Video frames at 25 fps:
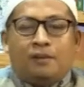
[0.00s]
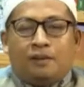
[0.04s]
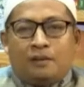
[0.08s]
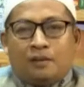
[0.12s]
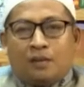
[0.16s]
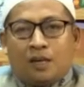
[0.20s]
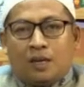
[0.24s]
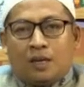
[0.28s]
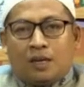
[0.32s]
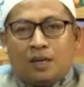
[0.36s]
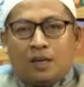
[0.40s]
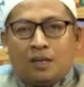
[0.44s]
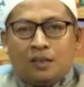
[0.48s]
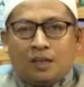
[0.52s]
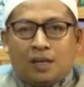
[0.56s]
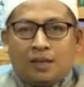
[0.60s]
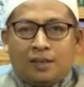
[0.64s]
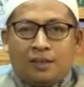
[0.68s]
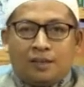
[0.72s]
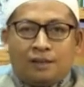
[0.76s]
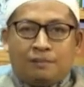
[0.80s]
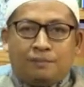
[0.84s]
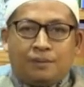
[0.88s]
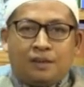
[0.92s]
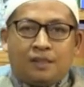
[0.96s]
Saya kira
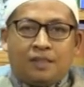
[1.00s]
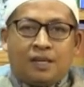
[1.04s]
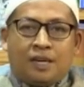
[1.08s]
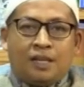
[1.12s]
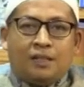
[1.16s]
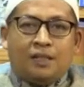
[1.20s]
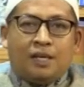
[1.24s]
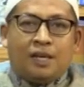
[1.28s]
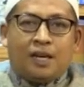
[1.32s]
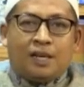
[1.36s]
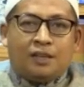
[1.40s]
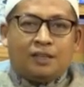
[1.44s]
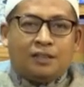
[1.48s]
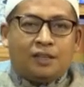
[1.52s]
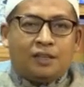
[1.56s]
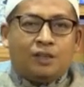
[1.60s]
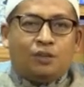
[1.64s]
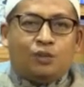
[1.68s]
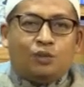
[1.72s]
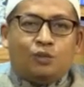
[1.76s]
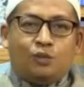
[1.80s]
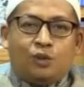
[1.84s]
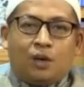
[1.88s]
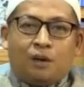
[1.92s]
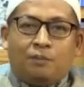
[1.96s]
tadinya
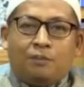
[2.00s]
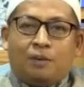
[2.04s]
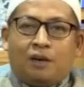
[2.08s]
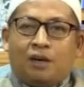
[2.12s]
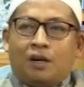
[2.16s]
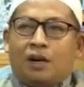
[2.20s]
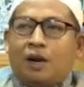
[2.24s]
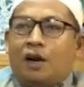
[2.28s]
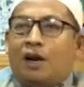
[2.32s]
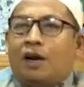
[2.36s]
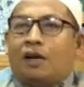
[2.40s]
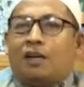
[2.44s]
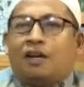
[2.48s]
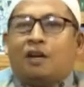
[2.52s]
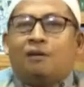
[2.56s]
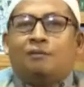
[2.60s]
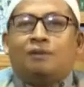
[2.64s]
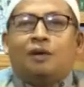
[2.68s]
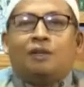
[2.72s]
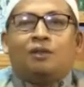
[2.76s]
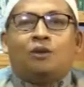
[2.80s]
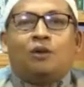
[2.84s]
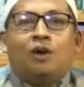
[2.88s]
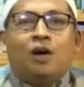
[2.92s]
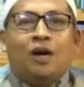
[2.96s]
pertanyaannya itu apakah
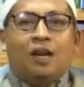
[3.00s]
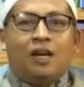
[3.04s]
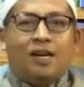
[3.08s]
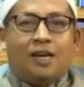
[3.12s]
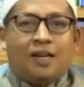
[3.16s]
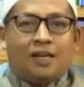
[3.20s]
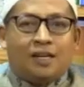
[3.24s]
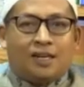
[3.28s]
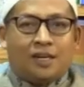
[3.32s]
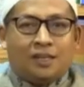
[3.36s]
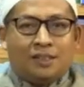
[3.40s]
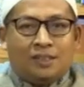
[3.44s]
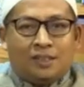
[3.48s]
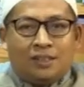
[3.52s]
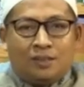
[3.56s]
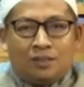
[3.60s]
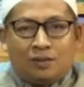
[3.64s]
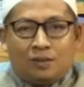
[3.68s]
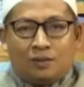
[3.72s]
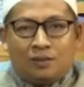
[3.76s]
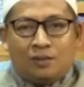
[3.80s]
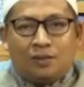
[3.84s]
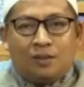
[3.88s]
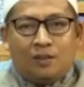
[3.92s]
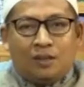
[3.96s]
haram atau halal kan
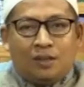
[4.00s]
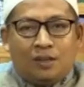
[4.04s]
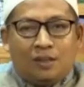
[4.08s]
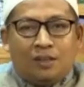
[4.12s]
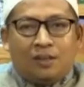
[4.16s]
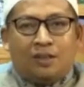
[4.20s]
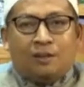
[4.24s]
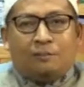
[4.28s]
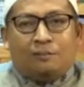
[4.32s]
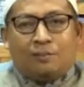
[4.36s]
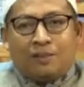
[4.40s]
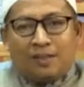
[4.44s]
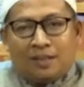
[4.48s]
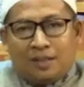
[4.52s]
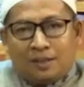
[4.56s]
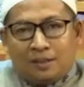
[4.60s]
gitu. Tapi